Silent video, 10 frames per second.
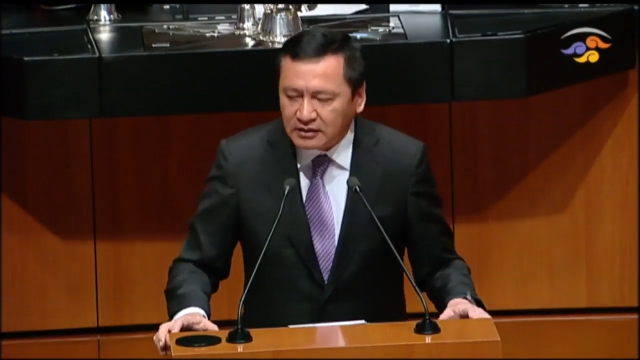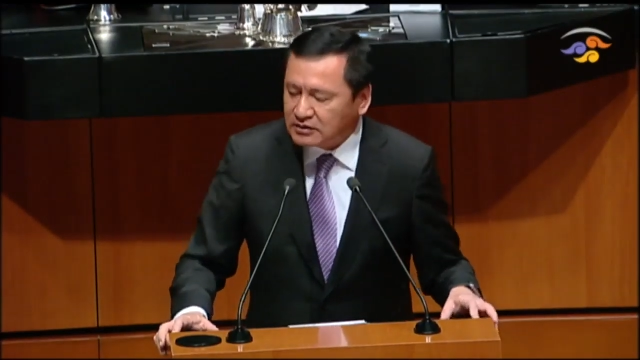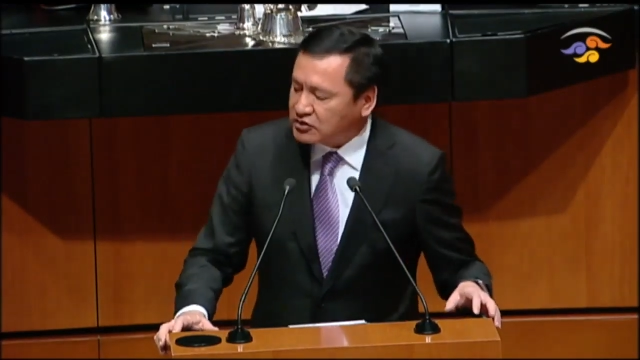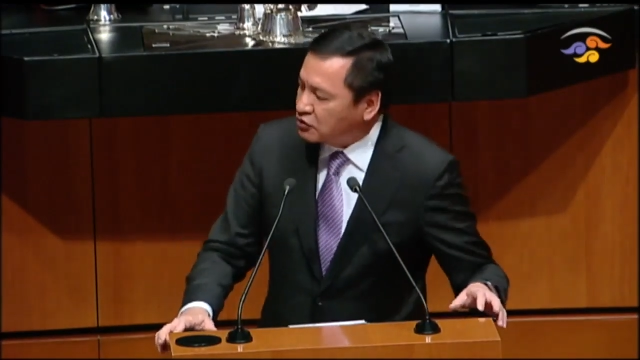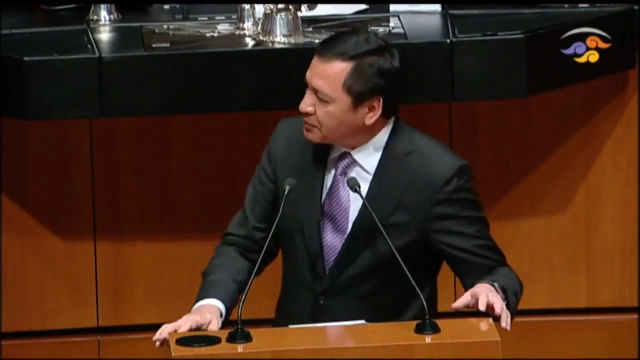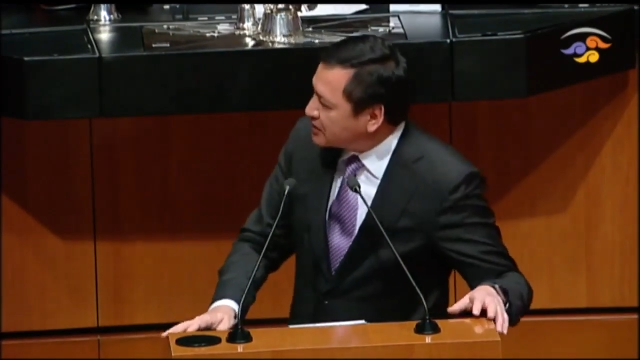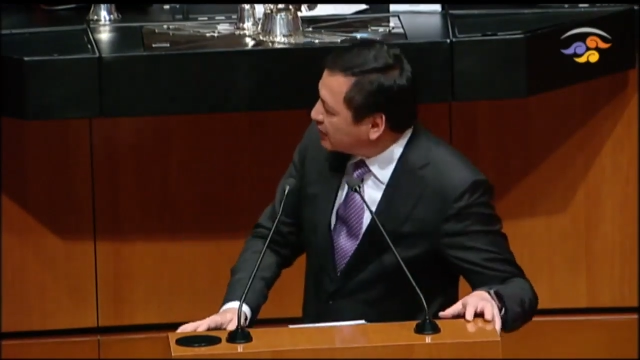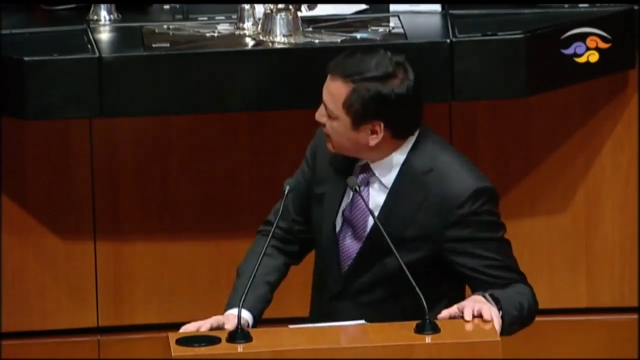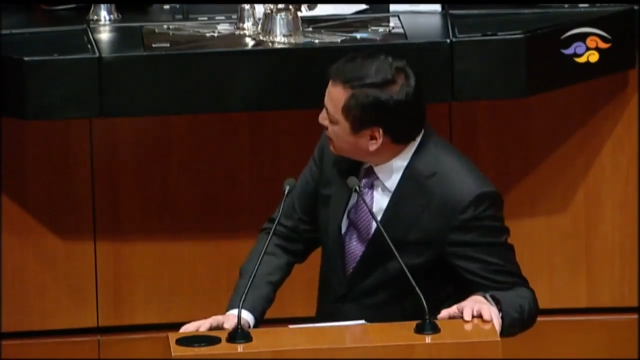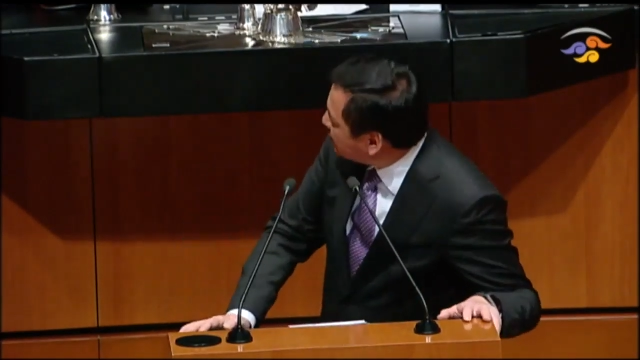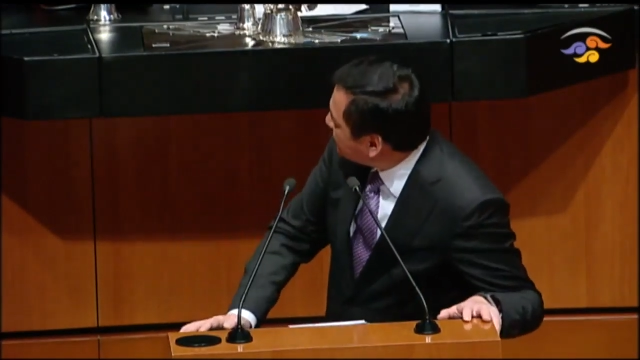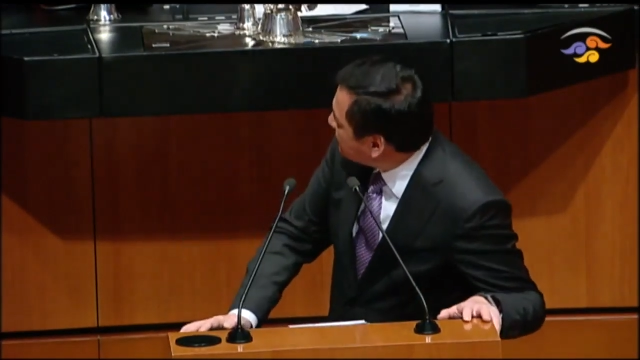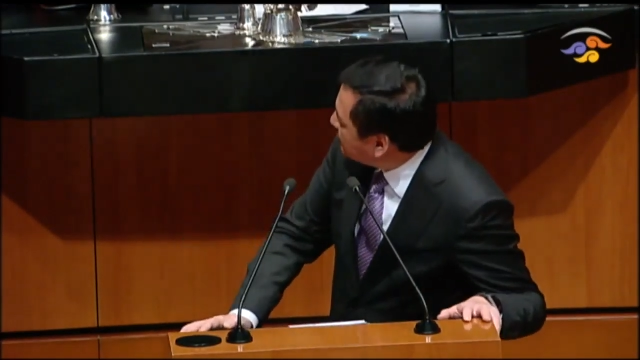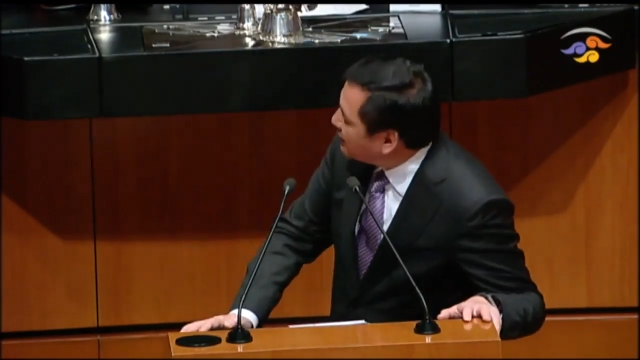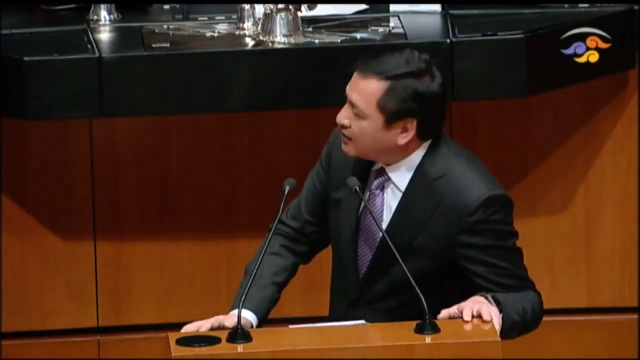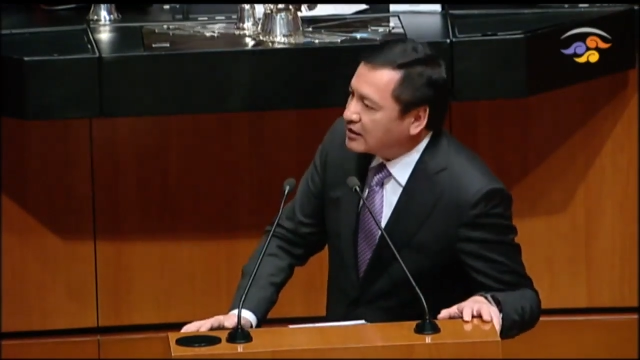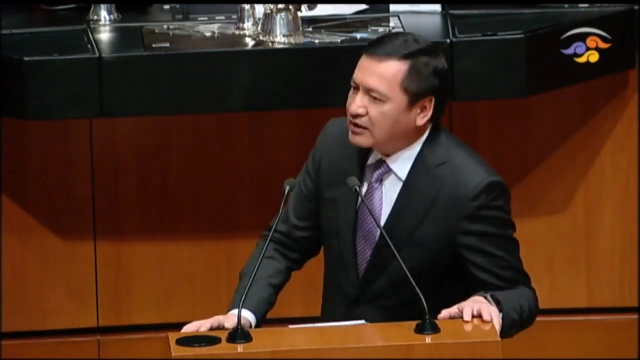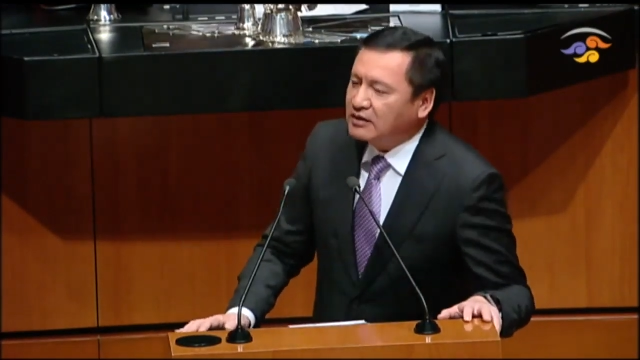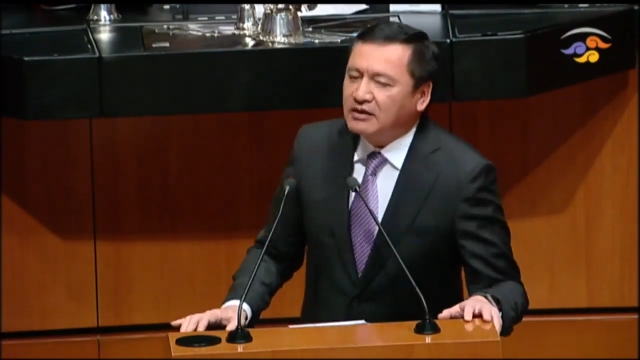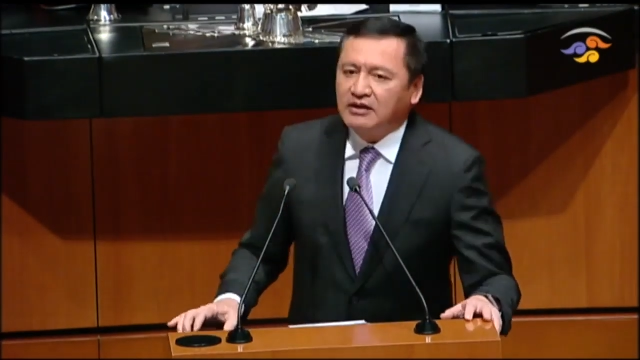señor presidente,
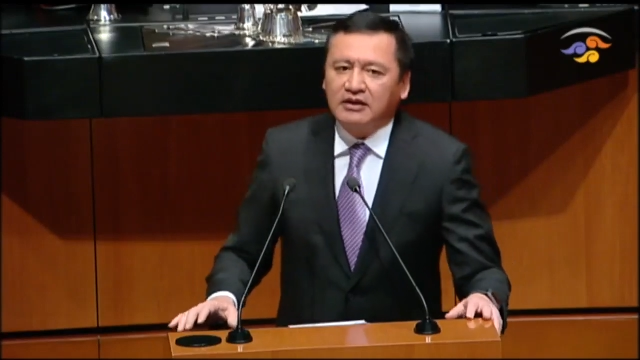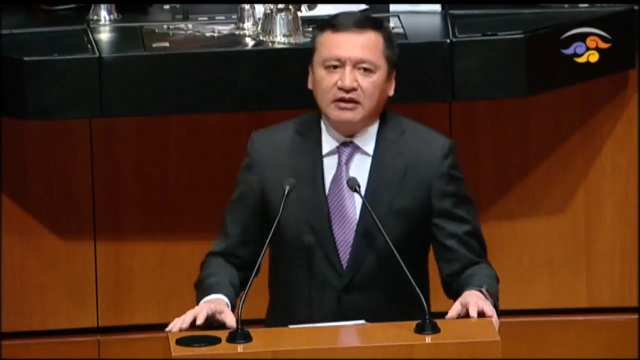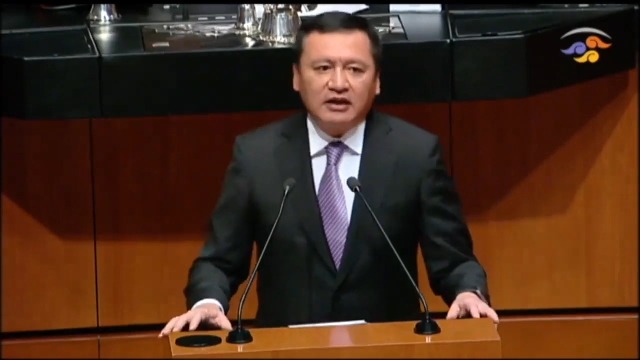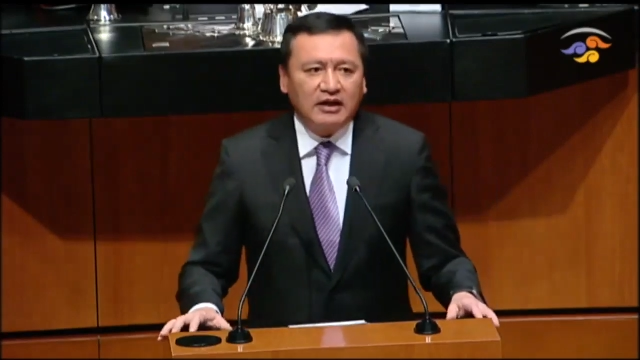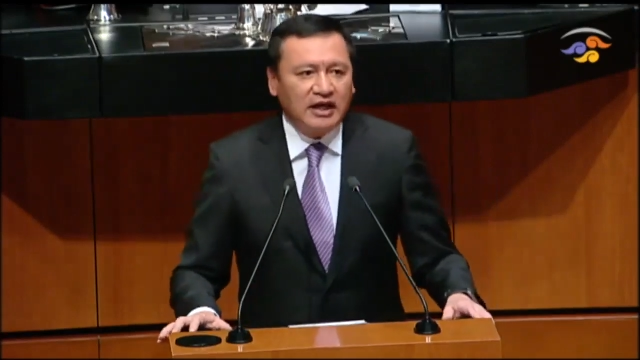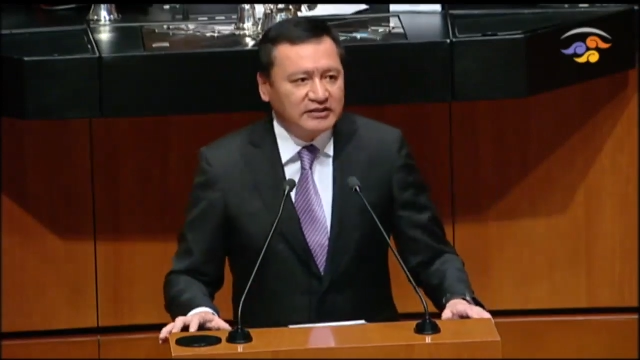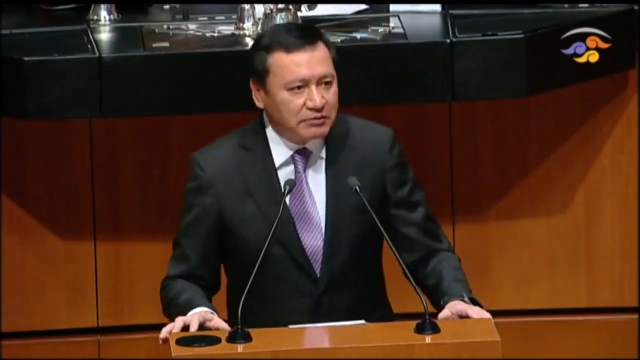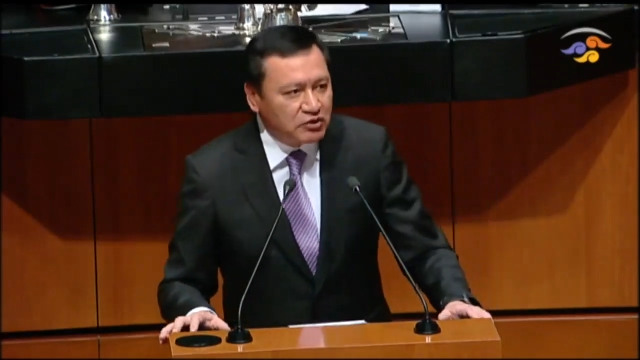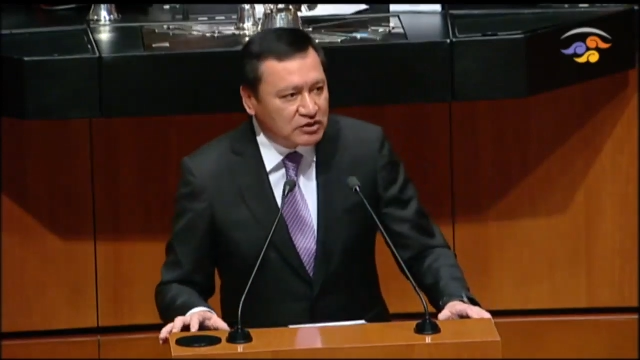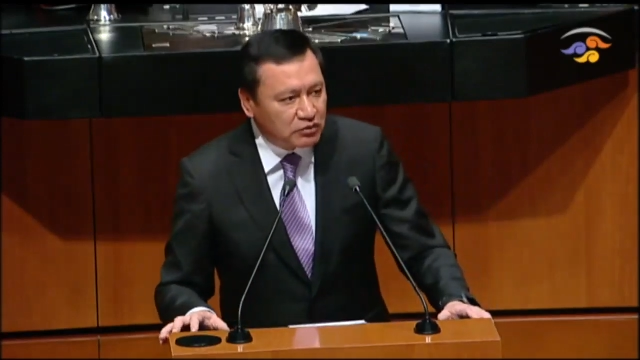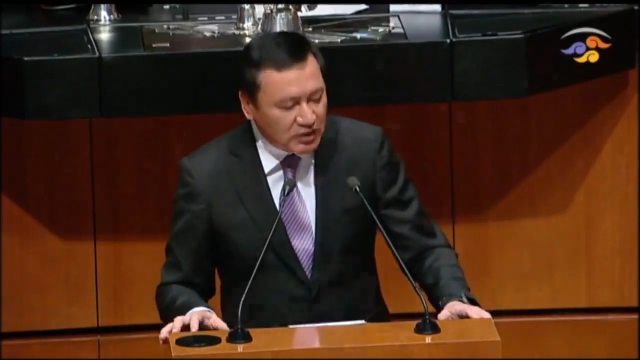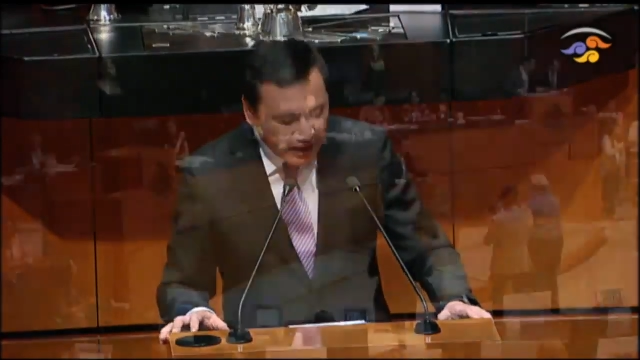hacemos a un